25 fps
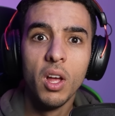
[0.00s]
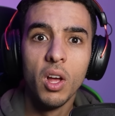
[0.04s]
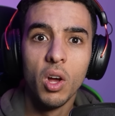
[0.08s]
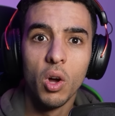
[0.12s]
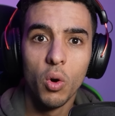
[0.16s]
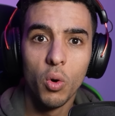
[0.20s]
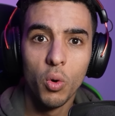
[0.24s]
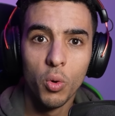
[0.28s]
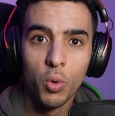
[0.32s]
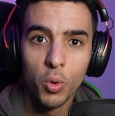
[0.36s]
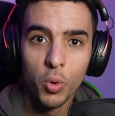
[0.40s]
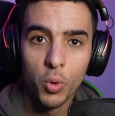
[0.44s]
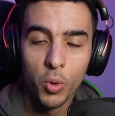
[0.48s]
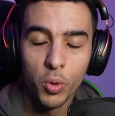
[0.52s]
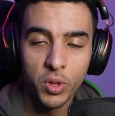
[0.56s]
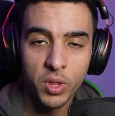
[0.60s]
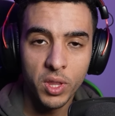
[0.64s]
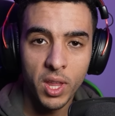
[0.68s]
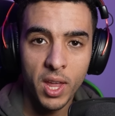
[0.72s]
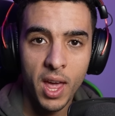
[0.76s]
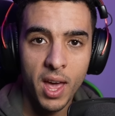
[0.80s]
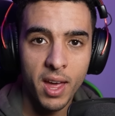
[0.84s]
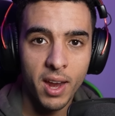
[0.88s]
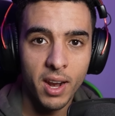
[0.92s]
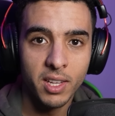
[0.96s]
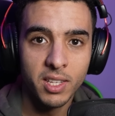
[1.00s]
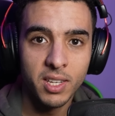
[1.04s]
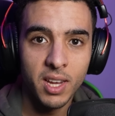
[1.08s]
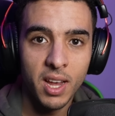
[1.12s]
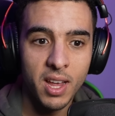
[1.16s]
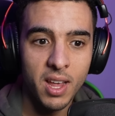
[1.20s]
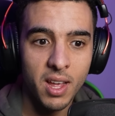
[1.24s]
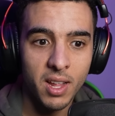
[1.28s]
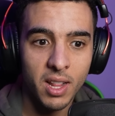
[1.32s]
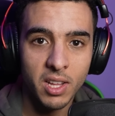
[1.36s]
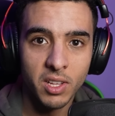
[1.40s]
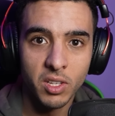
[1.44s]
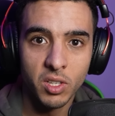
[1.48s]
والطياره حتى هي
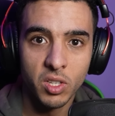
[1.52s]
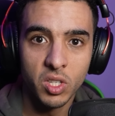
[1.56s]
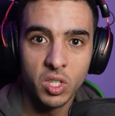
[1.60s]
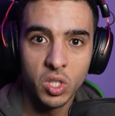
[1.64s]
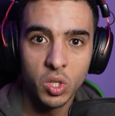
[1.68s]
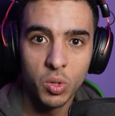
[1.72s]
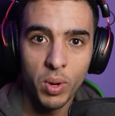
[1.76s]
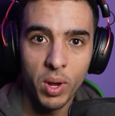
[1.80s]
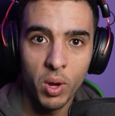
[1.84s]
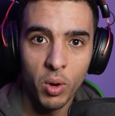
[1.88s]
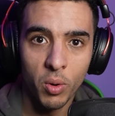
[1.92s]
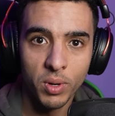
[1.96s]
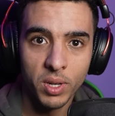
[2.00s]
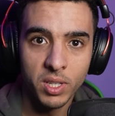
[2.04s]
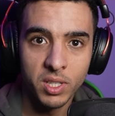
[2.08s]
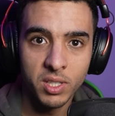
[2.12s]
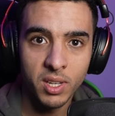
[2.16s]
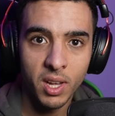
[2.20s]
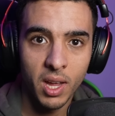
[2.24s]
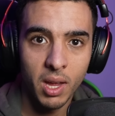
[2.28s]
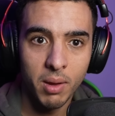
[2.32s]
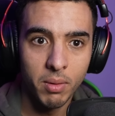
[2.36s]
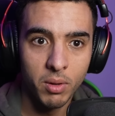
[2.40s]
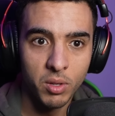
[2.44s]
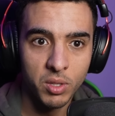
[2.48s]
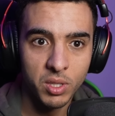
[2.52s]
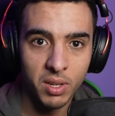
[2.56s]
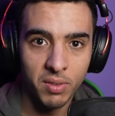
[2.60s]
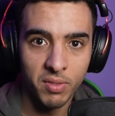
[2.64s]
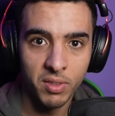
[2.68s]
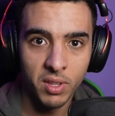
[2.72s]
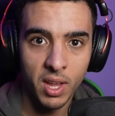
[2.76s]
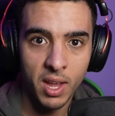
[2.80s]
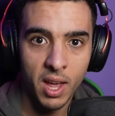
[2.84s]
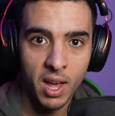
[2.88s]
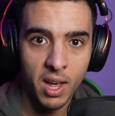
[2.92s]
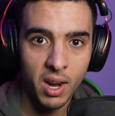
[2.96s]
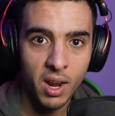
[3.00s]
ثلاثه السوايع ونص تقريبا انت في
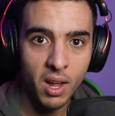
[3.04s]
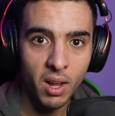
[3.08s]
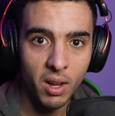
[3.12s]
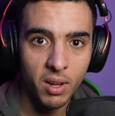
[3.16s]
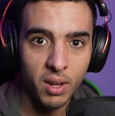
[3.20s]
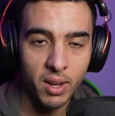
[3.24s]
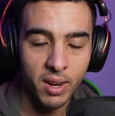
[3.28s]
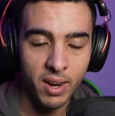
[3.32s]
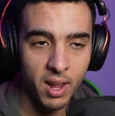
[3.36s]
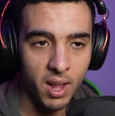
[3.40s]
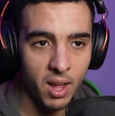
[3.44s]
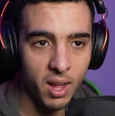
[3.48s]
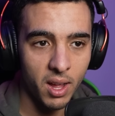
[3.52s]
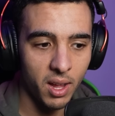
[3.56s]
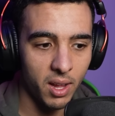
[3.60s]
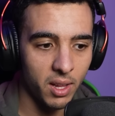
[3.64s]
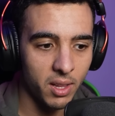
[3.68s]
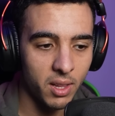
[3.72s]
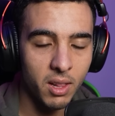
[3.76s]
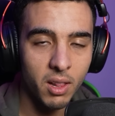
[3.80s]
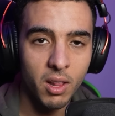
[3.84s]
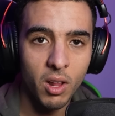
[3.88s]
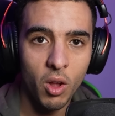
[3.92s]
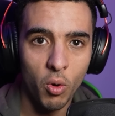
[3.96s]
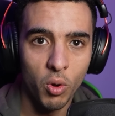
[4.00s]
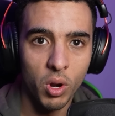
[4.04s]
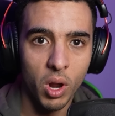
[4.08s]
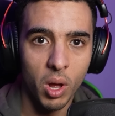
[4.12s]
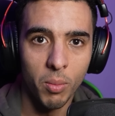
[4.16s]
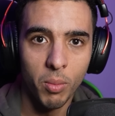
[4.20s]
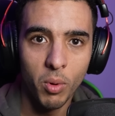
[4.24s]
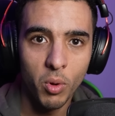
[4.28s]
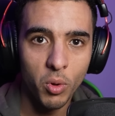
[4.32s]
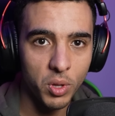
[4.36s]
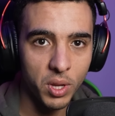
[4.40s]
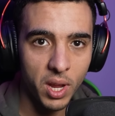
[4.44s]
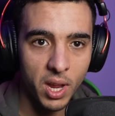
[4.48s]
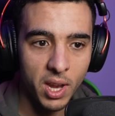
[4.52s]
الطياره راه طلعوا
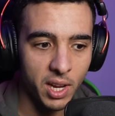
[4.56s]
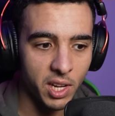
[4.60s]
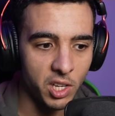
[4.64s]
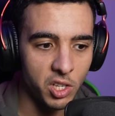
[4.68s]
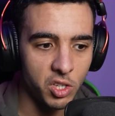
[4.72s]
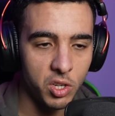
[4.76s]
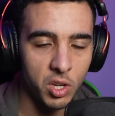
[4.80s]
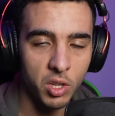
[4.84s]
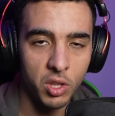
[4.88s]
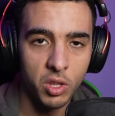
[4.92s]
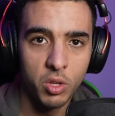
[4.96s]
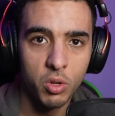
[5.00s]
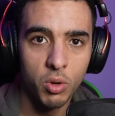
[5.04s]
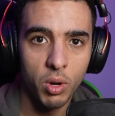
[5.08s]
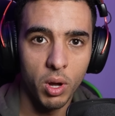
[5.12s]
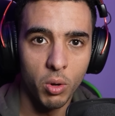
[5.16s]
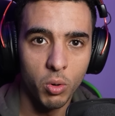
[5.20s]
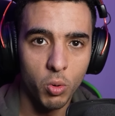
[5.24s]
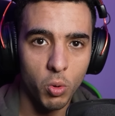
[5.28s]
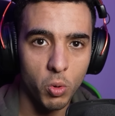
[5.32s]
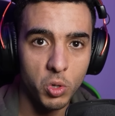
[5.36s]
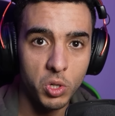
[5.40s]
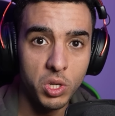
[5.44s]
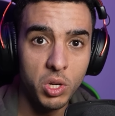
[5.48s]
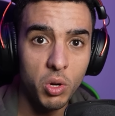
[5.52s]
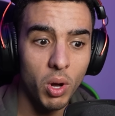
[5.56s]
الهبوط كي كتجي الدوخه شيء